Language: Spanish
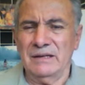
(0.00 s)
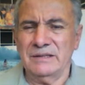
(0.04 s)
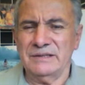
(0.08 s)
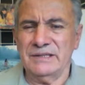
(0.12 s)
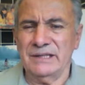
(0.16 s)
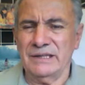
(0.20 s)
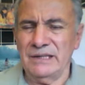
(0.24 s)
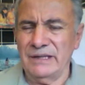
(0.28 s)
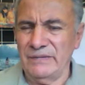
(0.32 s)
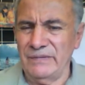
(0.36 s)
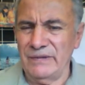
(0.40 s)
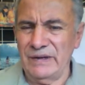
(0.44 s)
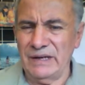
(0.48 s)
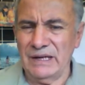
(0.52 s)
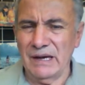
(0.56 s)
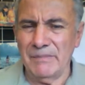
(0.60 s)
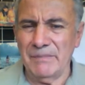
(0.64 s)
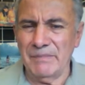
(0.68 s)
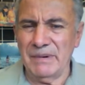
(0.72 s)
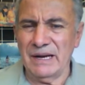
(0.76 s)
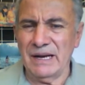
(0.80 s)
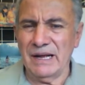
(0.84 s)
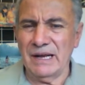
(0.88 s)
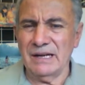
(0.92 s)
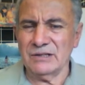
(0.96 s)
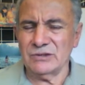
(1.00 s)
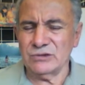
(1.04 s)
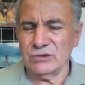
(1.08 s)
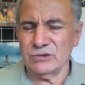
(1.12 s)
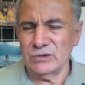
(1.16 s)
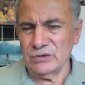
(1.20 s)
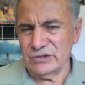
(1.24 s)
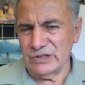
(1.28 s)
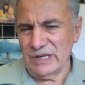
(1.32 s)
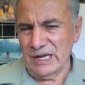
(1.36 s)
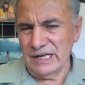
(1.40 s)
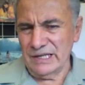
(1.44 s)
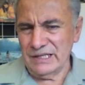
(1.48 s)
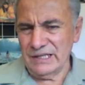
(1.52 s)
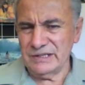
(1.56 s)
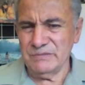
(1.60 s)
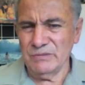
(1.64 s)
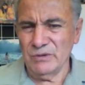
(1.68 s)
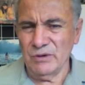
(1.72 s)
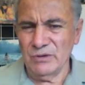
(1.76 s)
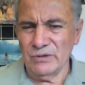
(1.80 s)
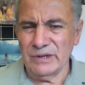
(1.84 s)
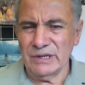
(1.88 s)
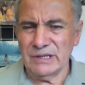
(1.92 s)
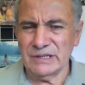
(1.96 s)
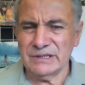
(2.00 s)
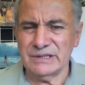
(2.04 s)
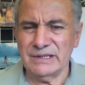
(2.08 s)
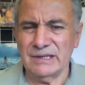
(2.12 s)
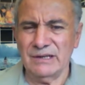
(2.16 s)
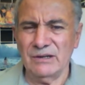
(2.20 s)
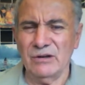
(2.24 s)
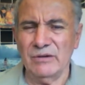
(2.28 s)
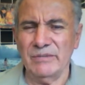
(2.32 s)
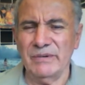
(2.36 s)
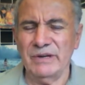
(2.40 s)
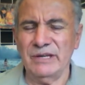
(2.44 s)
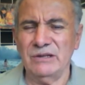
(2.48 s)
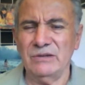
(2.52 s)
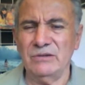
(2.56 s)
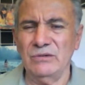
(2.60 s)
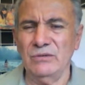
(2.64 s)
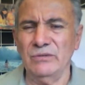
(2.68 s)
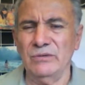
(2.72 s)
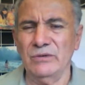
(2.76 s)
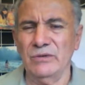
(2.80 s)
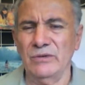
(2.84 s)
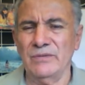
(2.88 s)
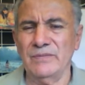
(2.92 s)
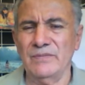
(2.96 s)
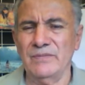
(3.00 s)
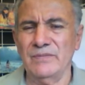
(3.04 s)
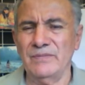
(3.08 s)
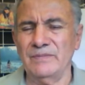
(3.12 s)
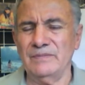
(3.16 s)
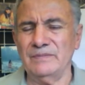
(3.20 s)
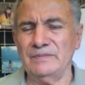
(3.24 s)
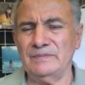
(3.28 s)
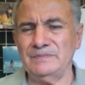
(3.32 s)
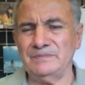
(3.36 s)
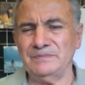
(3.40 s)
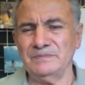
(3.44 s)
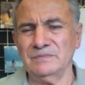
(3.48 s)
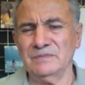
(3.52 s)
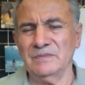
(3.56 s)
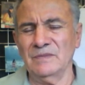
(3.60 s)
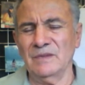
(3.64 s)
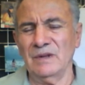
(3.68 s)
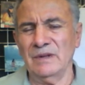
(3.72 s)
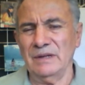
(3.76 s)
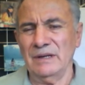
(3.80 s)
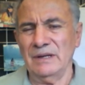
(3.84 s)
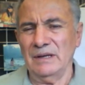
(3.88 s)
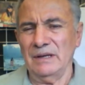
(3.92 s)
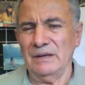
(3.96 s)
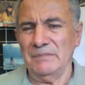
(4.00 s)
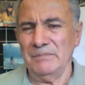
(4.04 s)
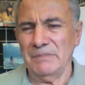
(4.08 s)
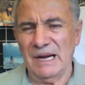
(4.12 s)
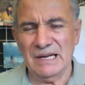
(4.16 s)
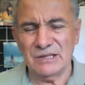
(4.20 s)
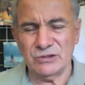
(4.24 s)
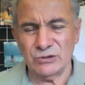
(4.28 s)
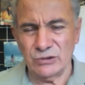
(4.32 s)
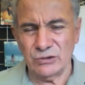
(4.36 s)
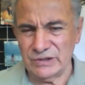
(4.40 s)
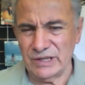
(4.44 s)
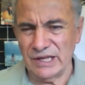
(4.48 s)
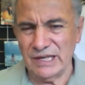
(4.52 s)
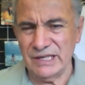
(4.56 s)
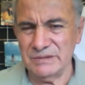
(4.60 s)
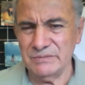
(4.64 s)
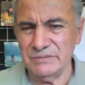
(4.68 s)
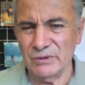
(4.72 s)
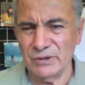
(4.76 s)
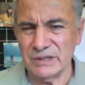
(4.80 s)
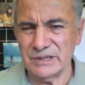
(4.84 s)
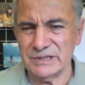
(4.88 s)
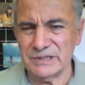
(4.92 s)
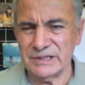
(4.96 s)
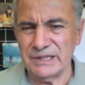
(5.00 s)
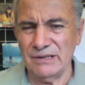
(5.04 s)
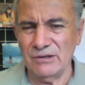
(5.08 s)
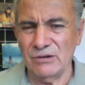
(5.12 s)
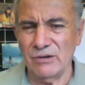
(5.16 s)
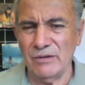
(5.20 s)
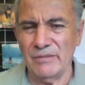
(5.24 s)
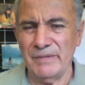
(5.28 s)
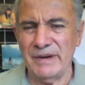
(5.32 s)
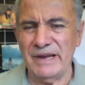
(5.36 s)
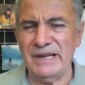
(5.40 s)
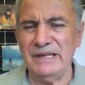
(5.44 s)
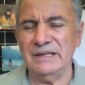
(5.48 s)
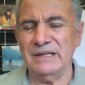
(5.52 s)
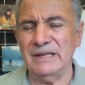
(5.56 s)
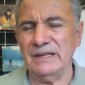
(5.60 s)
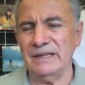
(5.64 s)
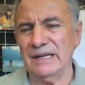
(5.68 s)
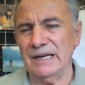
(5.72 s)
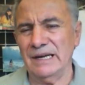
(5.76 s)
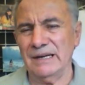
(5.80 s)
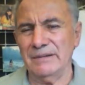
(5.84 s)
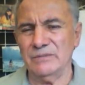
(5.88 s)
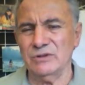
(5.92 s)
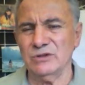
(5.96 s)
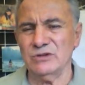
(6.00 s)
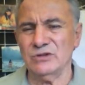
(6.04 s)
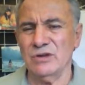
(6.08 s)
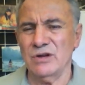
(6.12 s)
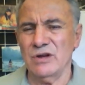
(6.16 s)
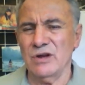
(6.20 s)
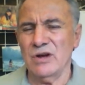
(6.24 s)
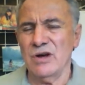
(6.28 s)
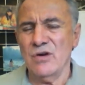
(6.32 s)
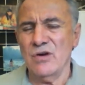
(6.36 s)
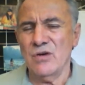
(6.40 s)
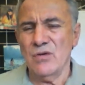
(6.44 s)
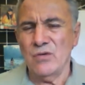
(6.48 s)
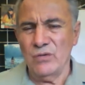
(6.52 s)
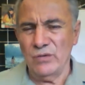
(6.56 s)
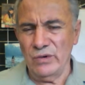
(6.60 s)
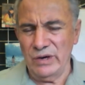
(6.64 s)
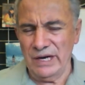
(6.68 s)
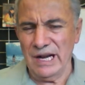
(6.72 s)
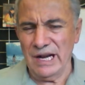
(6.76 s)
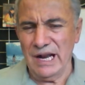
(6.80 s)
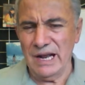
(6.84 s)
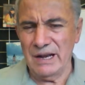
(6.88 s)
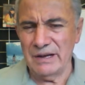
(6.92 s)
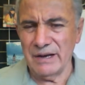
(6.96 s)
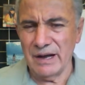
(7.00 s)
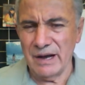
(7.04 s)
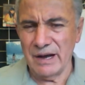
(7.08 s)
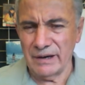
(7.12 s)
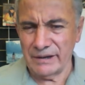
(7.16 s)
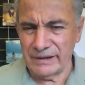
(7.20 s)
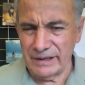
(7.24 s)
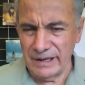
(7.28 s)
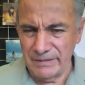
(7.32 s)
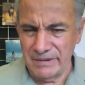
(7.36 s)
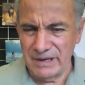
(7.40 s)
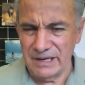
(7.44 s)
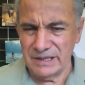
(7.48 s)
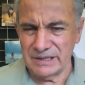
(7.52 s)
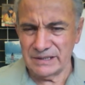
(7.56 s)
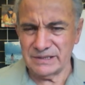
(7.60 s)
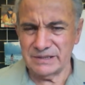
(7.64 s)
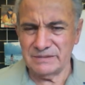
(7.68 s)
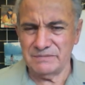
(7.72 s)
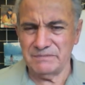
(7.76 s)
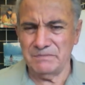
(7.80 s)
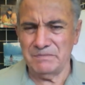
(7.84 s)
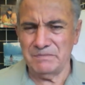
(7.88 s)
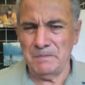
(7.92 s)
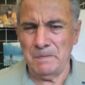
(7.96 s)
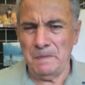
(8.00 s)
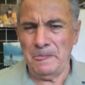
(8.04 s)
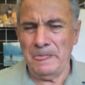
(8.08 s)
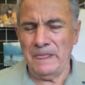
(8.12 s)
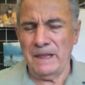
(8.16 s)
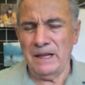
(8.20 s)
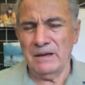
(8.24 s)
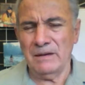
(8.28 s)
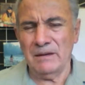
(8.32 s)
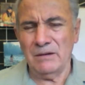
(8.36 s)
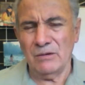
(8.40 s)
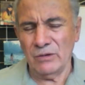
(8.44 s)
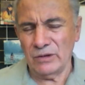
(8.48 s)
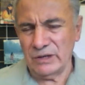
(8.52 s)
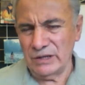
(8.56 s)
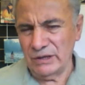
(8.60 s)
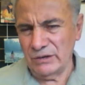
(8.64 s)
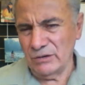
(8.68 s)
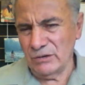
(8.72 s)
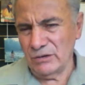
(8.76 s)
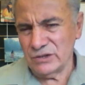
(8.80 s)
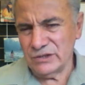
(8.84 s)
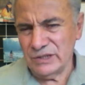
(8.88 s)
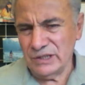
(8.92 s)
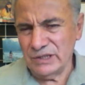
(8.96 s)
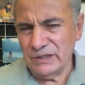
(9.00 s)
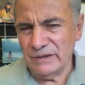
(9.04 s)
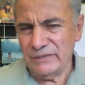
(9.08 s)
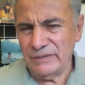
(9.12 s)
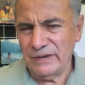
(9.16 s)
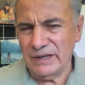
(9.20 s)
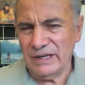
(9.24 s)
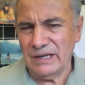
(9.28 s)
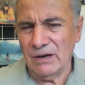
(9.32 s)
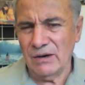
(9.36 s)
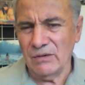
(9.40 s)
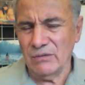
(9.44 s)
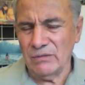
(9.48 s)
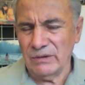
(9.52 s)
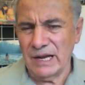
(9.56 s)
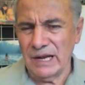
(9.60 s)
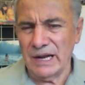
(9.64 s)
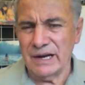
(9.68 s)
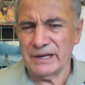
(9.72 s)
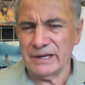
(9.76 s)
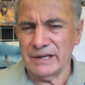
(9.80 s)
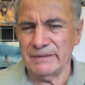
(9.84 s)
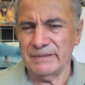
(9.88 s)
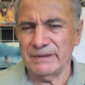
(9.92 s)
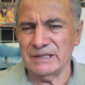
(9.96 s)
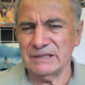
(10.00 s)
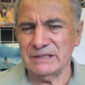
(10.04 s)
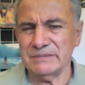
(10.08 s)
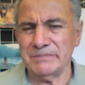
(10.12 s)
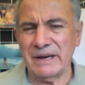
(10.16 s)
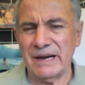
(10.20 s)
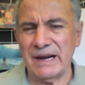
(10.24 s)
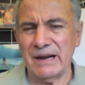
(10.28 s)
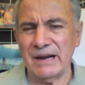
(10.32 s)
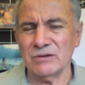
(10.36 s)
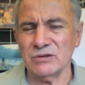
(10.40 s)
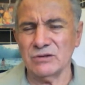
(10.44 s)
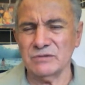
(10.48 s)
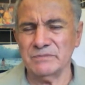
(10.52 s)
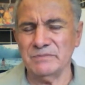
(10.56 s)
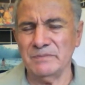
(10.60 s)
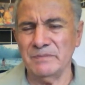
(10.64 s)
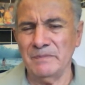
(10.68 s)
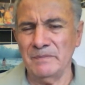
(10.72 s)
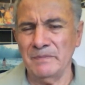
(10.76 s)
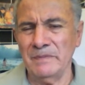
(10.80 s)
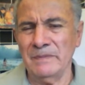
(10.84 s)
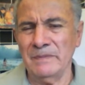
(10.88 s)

significa para el socialismo del siglo XXI, para el socialismo del siglo XX, digamos, un gran revés, lo que no significa un gran revés para los